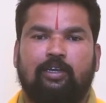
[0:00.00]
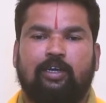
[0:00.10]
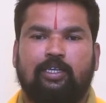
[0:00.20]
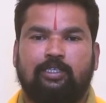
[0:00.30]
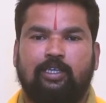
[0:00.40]

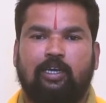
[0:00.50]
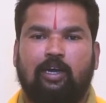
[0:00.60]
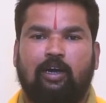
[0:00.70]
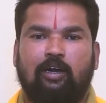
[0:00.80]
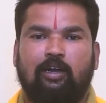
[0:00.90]

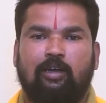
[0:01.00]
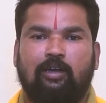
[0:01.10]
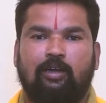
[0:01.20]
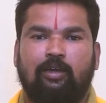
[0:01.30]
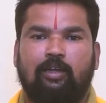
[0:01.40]
ఖచ్చితంగా
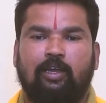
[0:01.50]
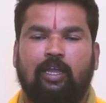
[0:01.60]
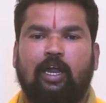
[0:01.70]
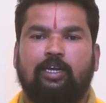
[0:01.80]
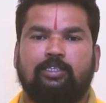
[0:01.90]

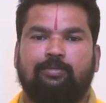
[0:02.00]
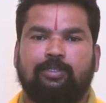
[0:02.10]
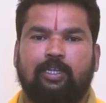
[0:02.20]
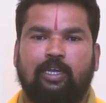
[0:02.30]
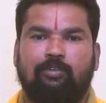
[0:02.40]
ఎలాంటి
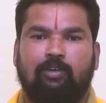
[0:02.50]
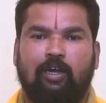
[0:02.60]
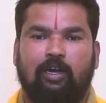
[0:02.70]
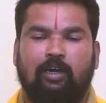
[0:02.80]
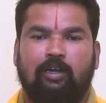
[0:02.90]
సమస్య లేకుండా
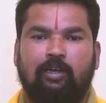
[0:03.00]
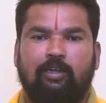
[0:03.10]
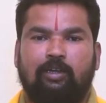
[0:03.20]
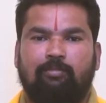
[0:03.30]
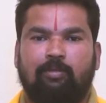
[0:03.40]

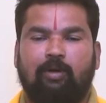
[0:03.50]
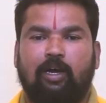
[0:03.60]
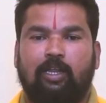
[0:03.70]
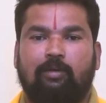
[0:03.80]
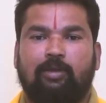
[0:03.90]
మీ
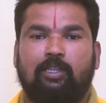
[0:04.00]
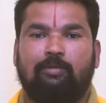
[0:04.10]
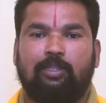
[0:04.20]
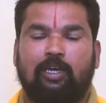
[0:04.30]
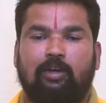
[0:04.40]
భార్యాభర్తల
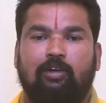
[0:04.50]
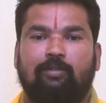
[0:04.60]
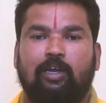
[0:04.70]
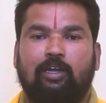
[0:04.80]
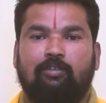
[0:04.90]
మధ్య
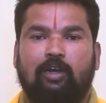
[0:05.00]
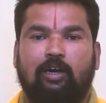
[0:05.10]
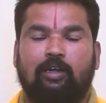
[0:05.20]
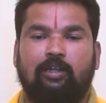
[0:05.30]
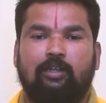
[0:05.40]
గొడవలు లేకుండా
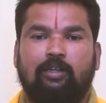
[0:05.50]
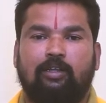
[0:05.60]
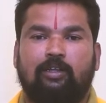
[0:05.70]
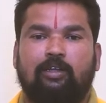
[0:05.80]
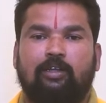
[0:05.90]

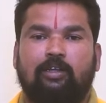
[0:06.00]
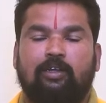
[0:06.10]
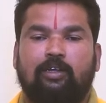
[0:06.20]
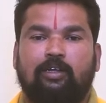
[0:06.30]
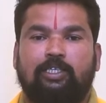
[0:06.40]

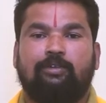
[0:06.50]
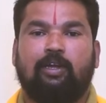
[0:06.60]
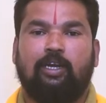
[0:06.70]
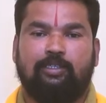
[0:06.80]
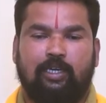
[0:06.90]

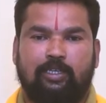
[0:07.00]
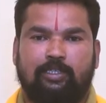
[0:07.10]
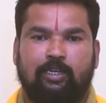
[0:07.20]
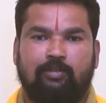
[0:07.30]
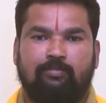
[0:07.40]
జీవనాన్ని
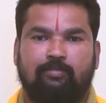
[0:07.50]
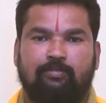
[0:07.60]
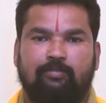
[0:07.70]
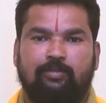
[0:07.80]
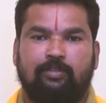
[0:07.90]
సాగిస్తారు
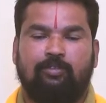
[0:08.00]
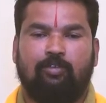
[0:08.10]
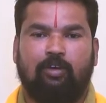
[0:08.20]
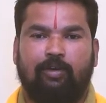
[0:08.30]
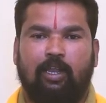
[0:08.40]

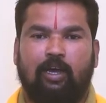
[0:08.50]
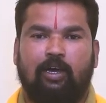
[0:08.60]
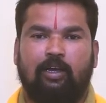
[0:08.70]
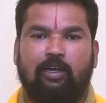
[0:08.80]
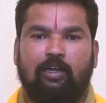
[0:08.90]
ఒకవేళ
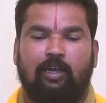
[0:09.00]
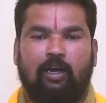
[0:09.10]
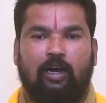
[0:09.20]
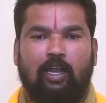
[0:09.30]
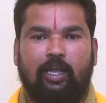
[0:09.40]

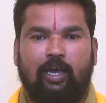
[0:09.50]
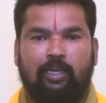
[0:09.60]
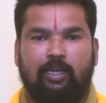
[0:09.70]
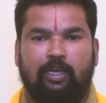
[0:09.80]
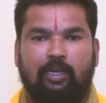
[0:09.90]

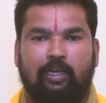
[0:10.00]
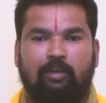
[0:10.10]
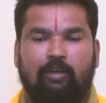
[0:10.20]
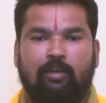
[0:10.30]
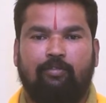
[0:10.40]
ఆలయానికి
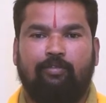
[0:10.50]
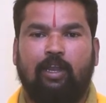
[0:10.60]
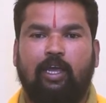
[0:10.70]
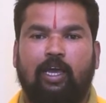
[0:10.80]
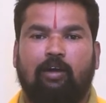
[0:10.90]

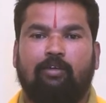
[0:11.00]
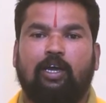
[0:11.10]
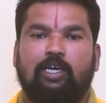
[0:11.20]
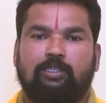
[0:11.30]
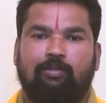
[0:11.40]
వెళ్ళే
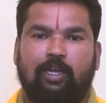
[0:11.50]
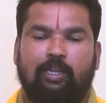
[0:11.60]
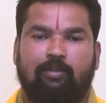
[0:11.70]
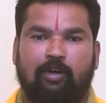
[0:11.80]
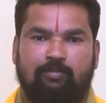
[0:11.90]
అవకాశం
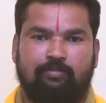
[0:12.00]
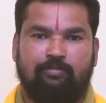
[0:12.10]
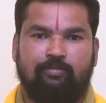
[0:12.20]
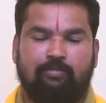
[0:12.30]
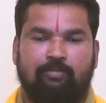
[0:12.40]
లేని వారు
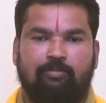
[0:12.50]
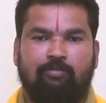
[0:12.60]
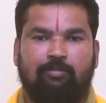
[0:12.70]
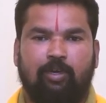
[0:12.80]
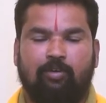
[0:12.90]

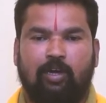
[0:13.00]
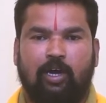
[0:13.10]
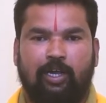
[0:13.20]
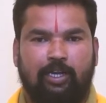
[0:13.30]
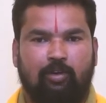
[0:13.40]
మీ యొక్క
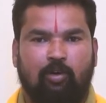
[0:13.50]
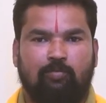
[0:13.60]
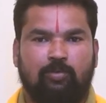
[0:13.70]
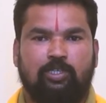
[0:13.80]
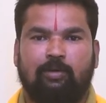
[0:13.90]
ఇంట్లో
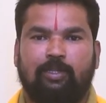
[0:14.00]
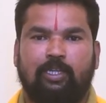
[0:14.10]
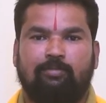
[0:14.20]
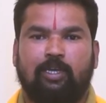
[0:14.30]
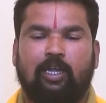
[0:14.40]

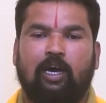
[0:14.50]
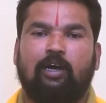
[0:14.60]
పూజామందిరం దగ్గర